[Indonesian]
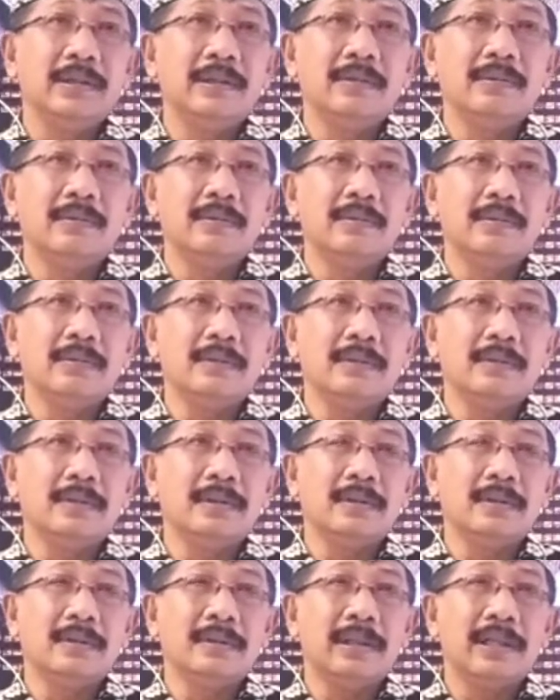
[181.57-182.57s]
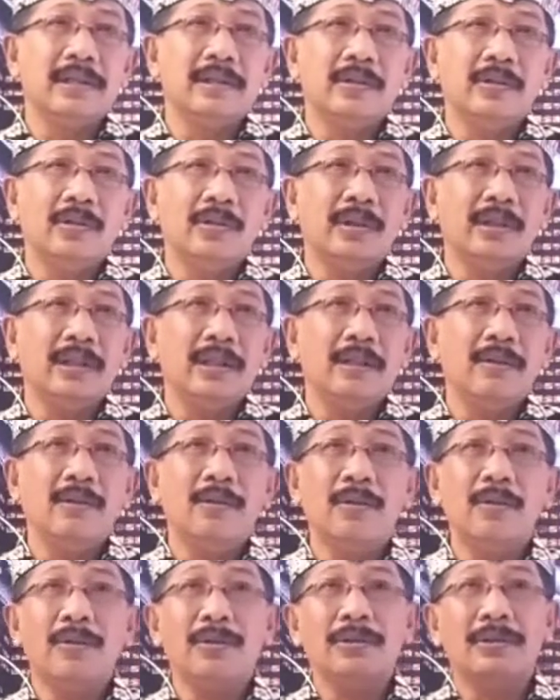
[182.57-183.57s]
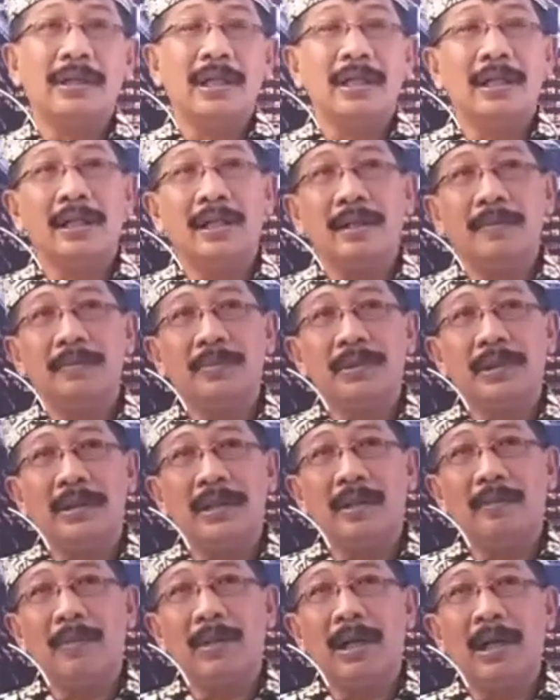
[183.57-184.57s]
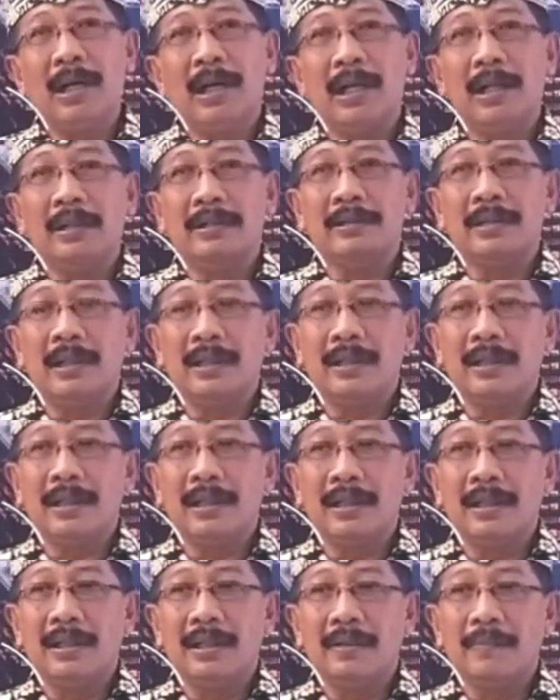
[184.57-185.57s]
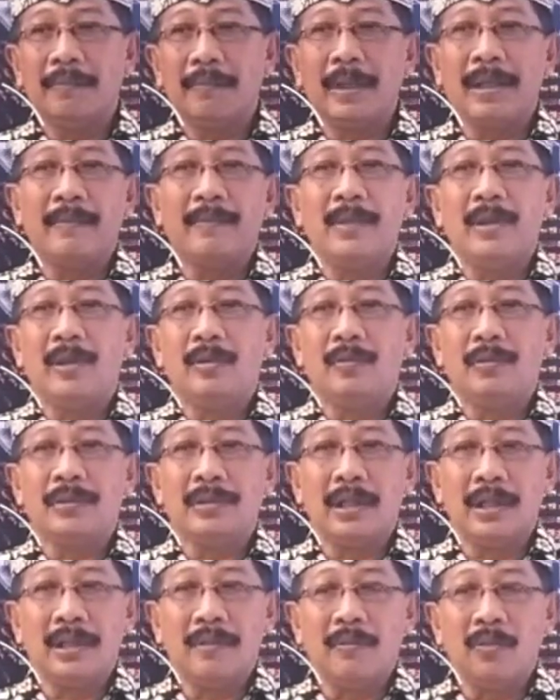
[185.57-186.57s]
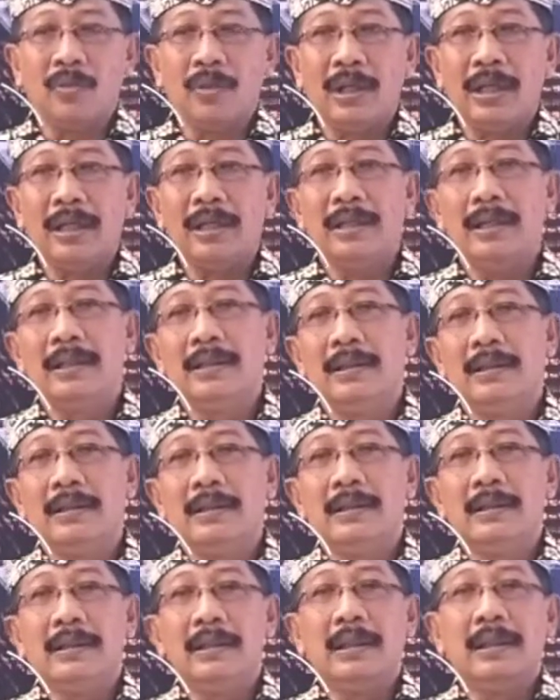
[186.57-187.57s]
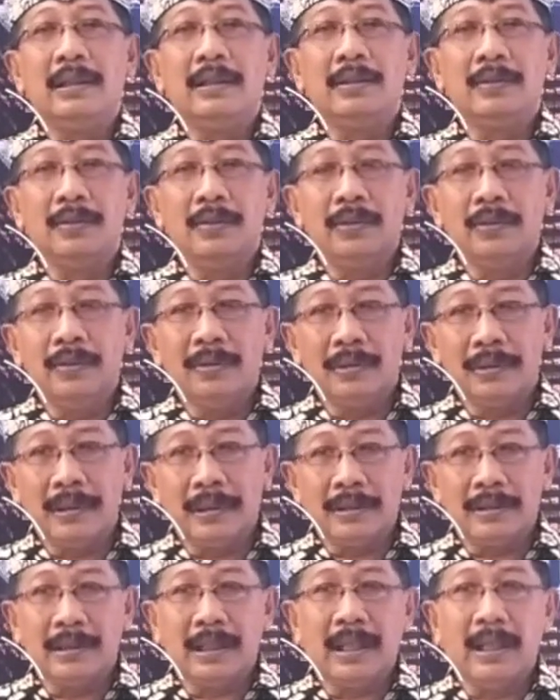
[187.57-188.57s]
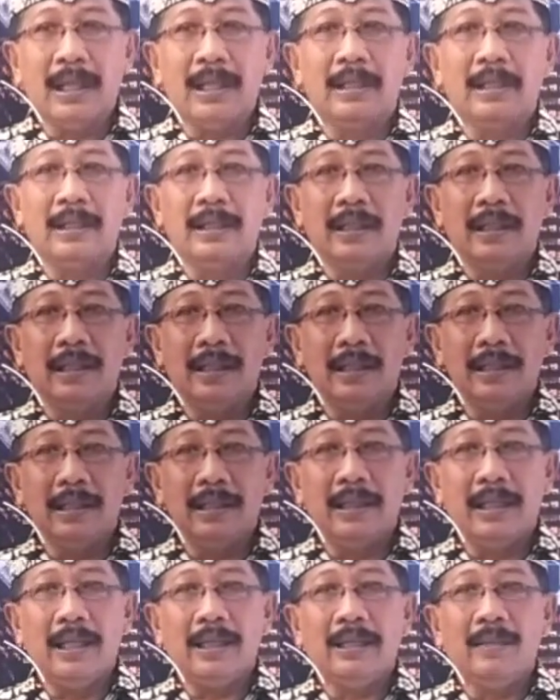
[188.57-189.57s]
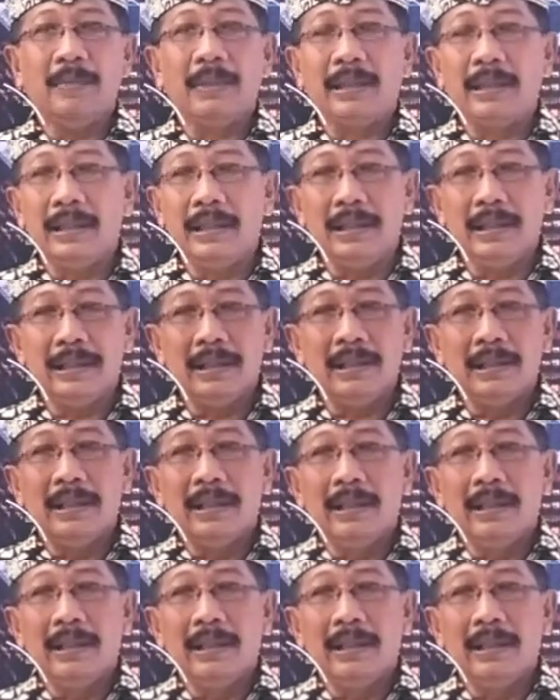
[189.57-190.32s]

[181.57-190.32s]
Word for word: itu eh, SOP oh sana MC-nya mahal sana premium sana murah itu terserah anda hanya begini